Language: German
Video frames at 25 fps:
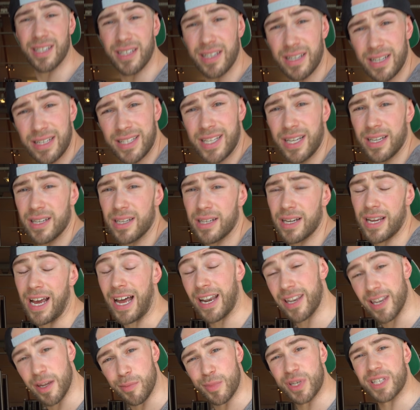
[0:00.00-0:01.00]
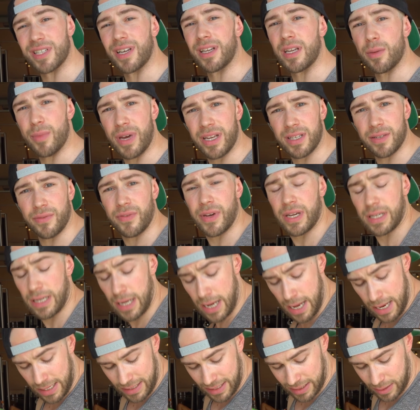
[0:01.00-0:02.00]
da, da kann nämlich dann im Endeffekt
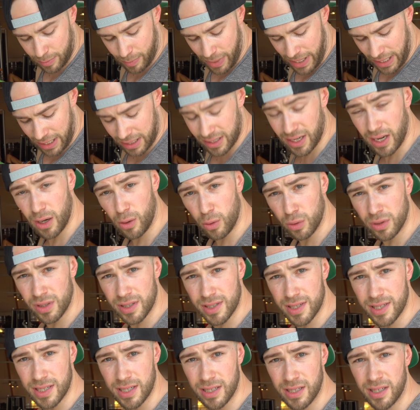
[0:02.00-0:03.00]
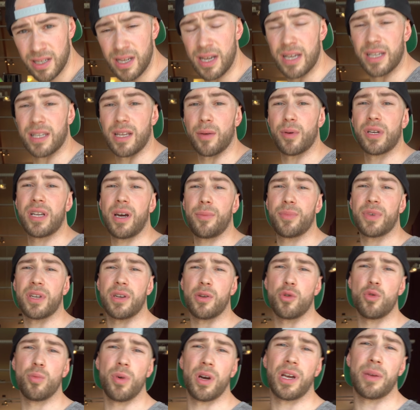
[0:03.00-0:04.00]
das Becken nach unten ziehen. Damit habt ihr
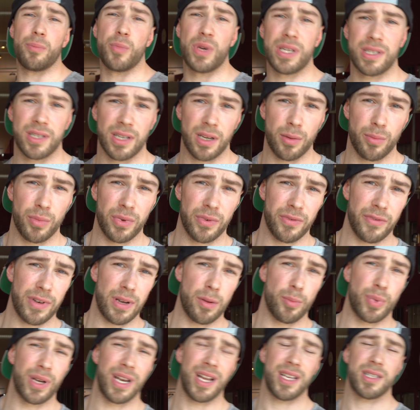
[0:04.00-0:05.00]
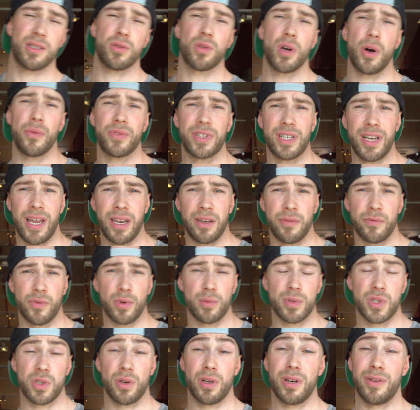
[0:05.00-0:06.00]
eine übermäßige Be Belastung auf die
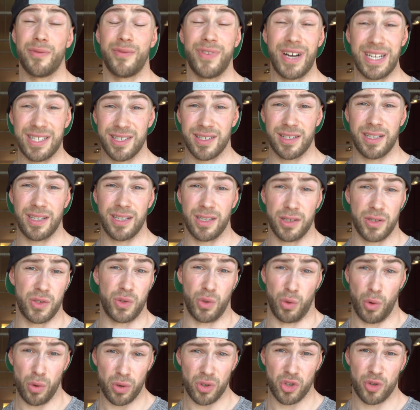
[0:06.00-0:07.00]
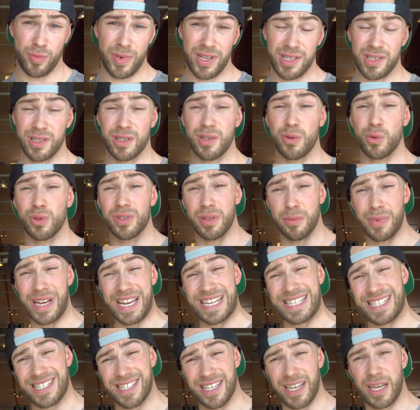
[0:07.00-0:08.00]
Lendenwirbelsäule, was zu Rückenschmerzen und im
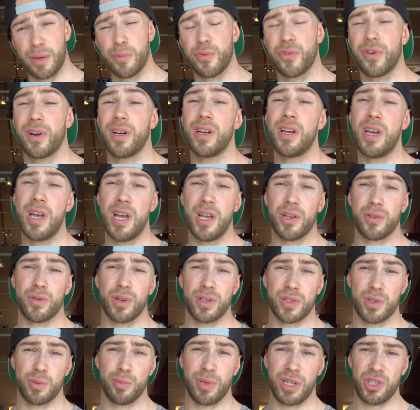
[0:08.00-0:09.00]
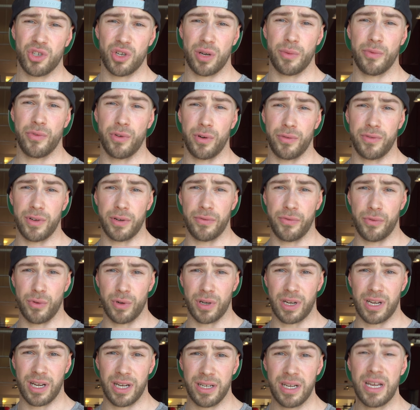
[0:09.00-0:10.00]
Extremfall sogar zum Bandscheibenvorfall
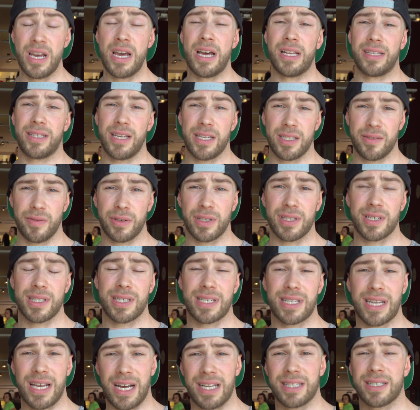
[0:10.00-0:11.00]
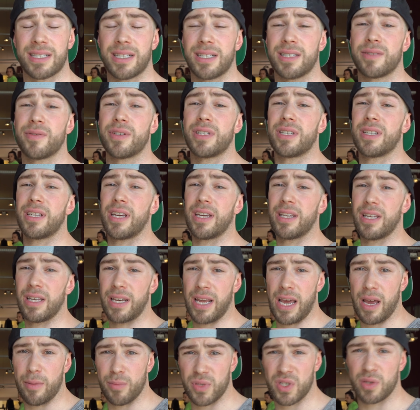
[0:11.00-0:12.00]
führen kann. Deswegen ist es ganz, ganz wichtig, in
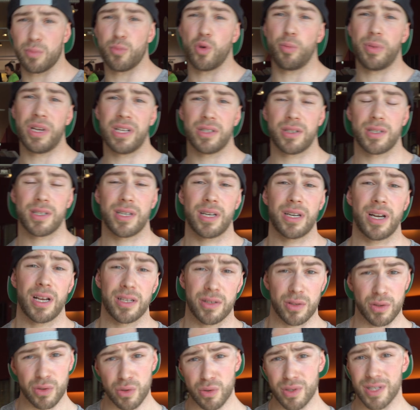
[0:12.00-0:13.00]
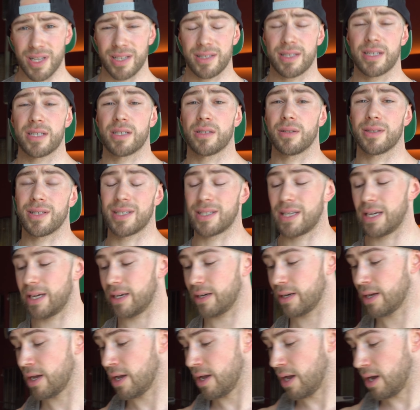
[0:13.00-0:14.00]
den Hams mobil zu sein. Also zusätzlich sonst
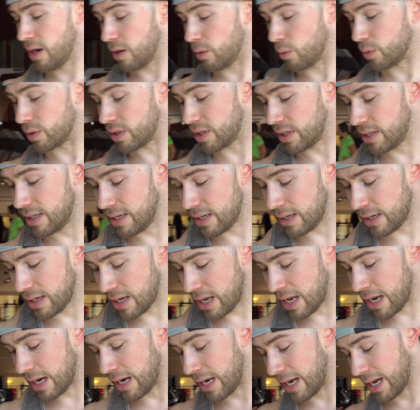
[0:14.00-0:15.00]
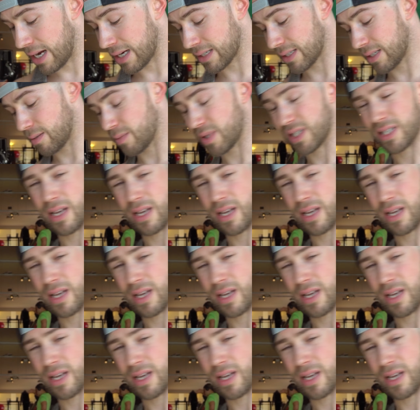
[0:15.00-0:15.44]
den und hier langsam